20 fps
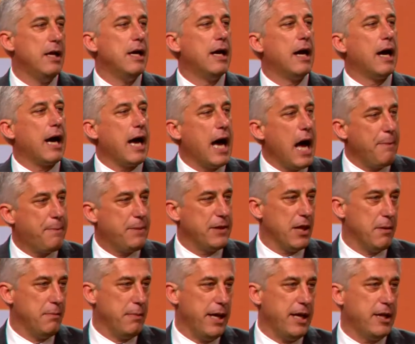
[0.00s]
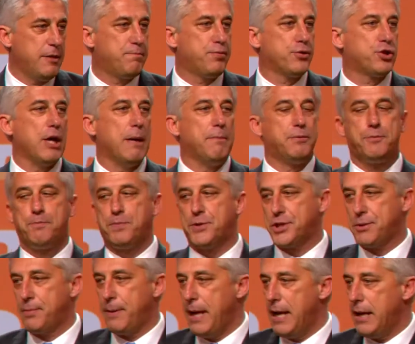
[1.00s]
rapidamente possamos
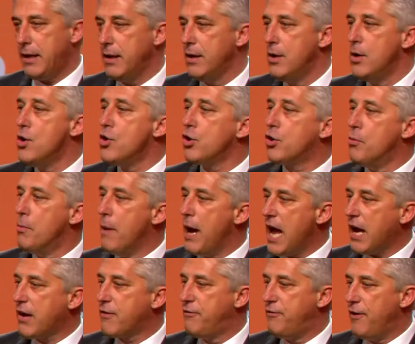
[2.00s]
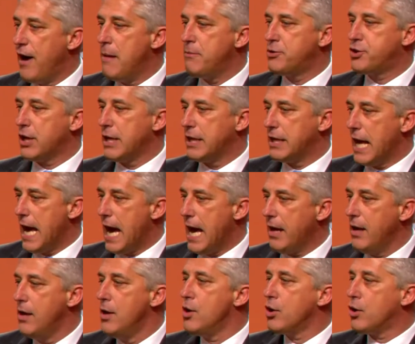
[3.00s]
perceber como é que vamos
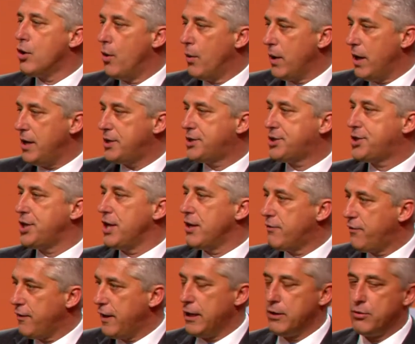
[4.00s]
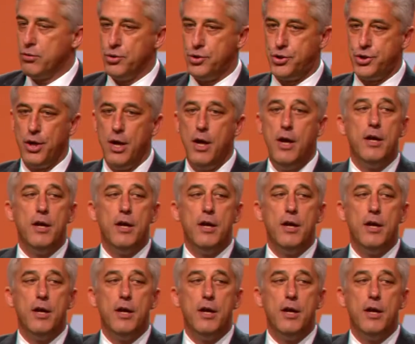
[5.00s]
lidar com estes indivíduos.